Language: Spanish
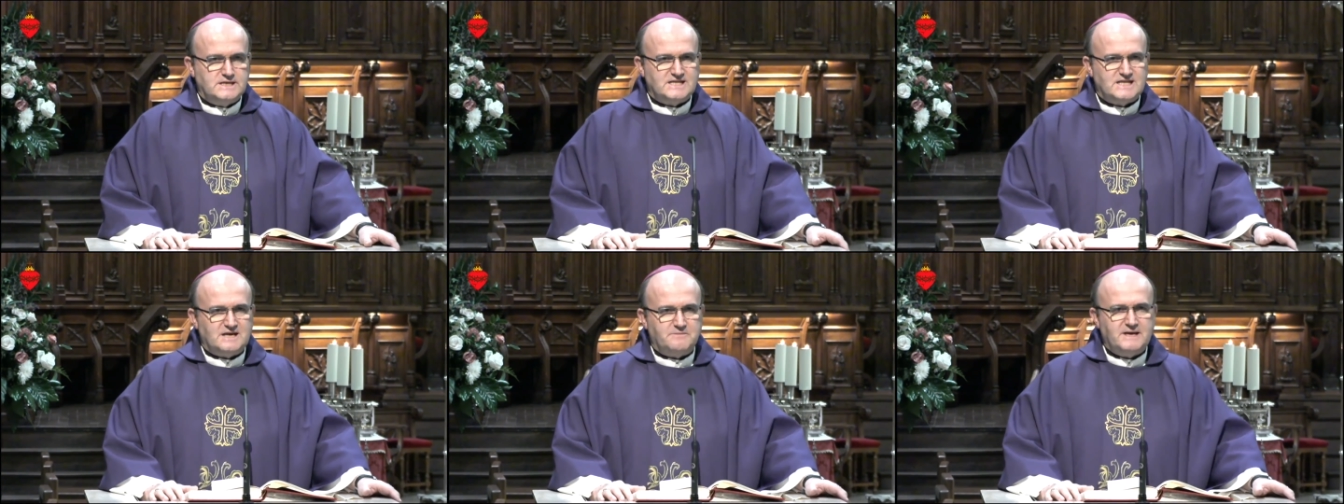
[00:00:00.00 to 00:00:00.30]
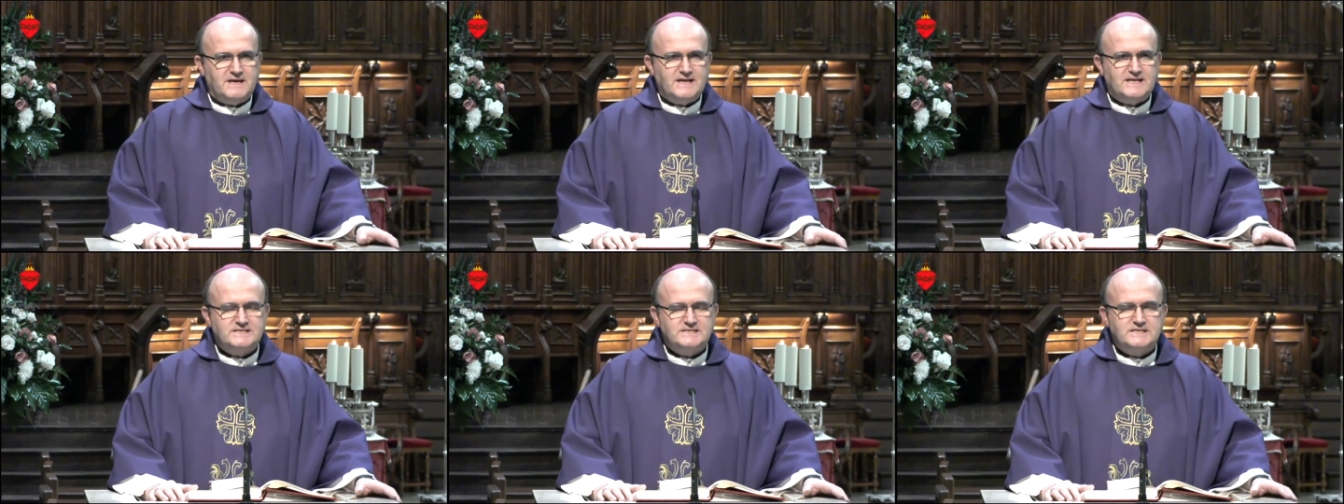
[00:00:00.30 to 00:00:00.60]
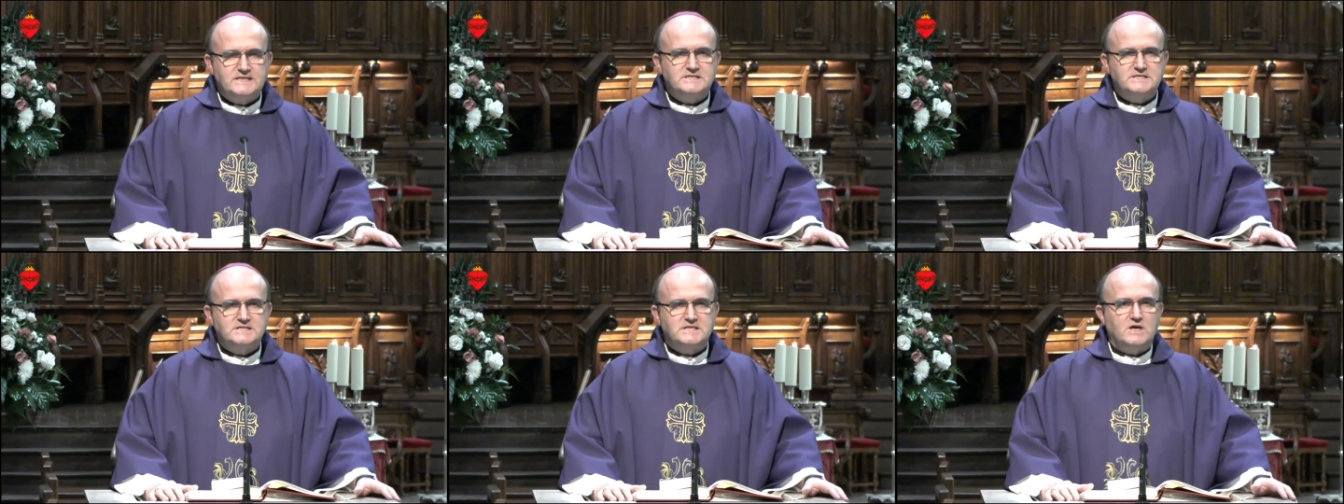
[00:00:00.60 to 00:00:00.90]
También
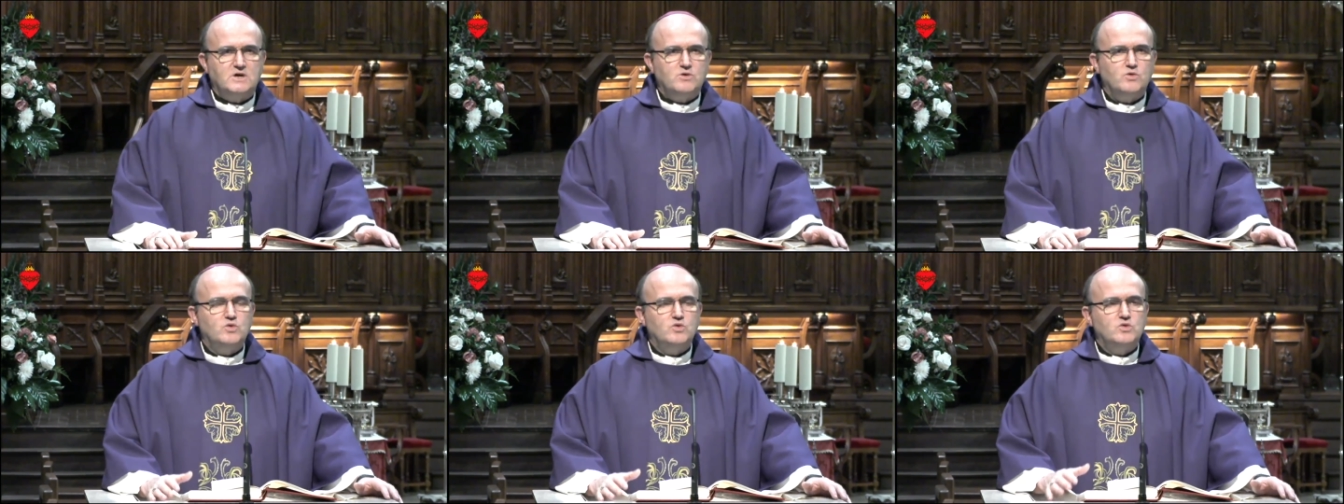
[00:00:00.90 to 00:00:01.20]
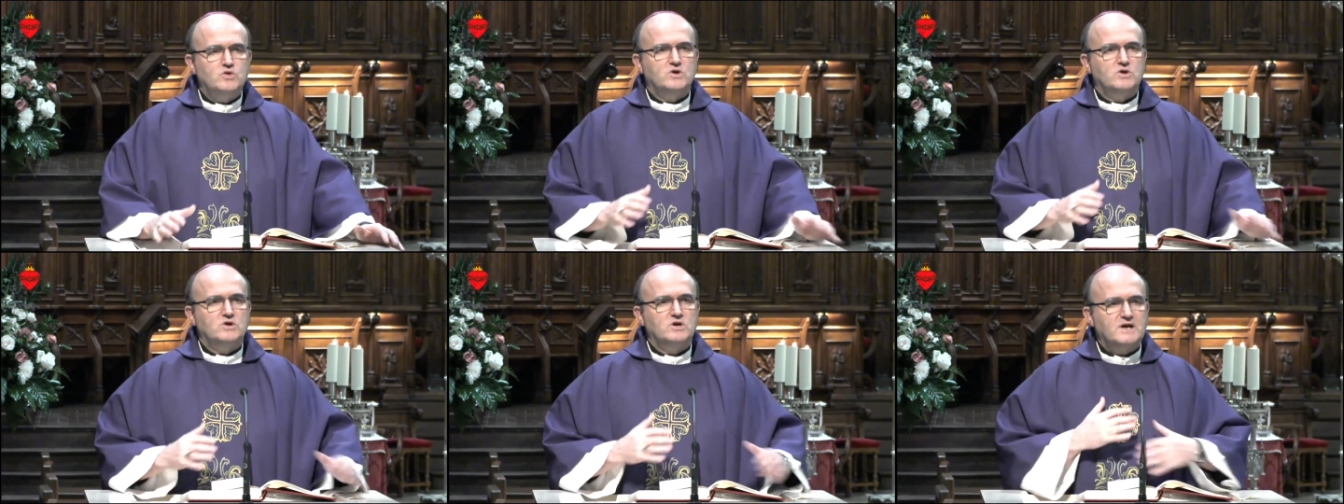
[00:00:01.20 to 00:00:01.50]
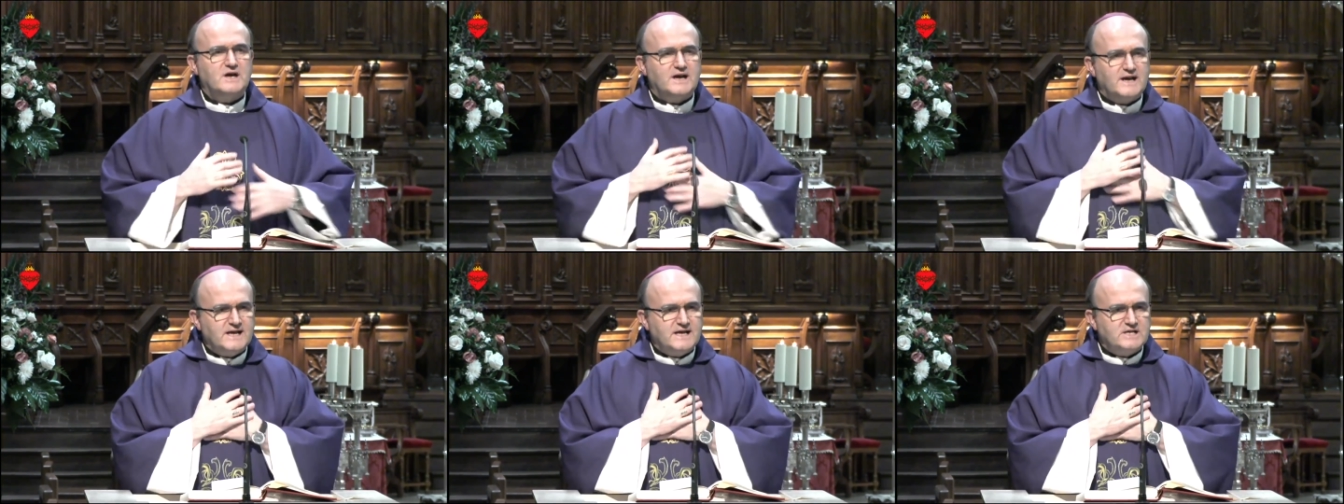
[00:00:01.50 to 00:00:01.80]
existe
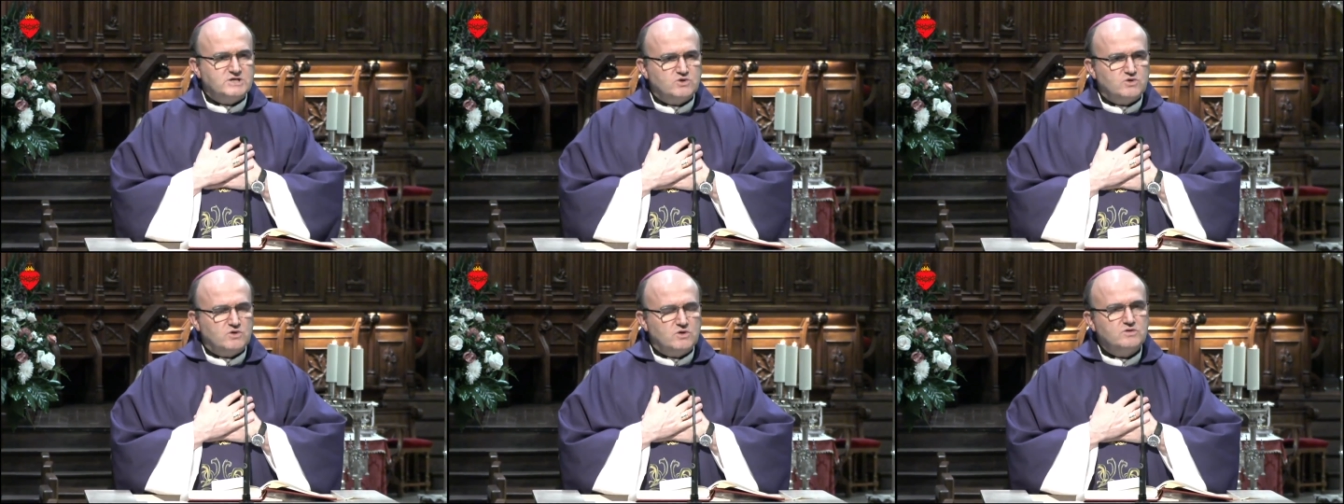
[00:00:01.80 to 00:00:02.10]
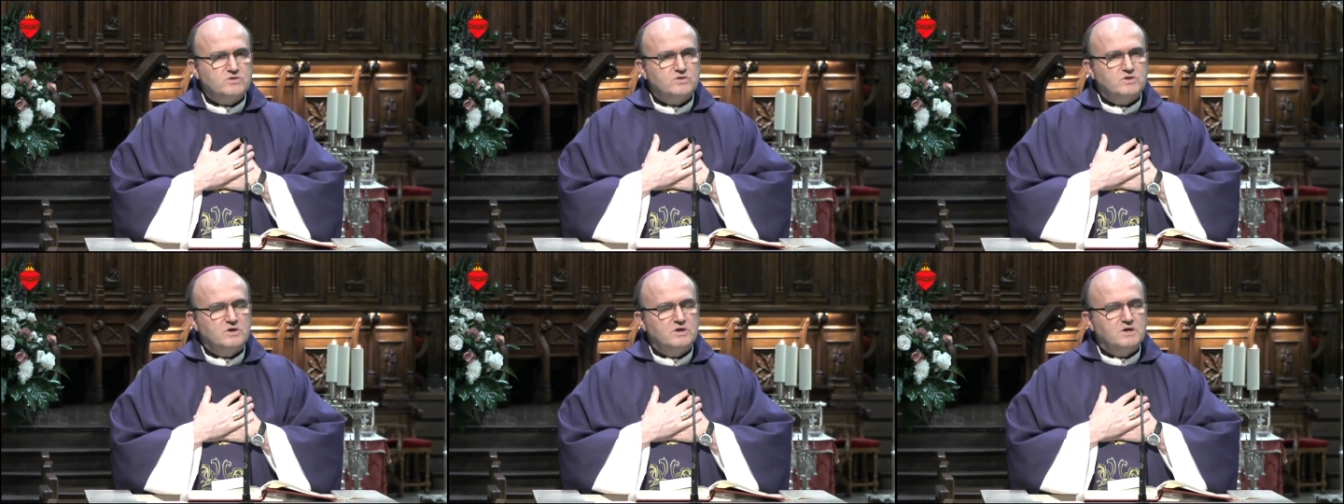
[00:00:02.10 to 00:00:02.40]
un riesgo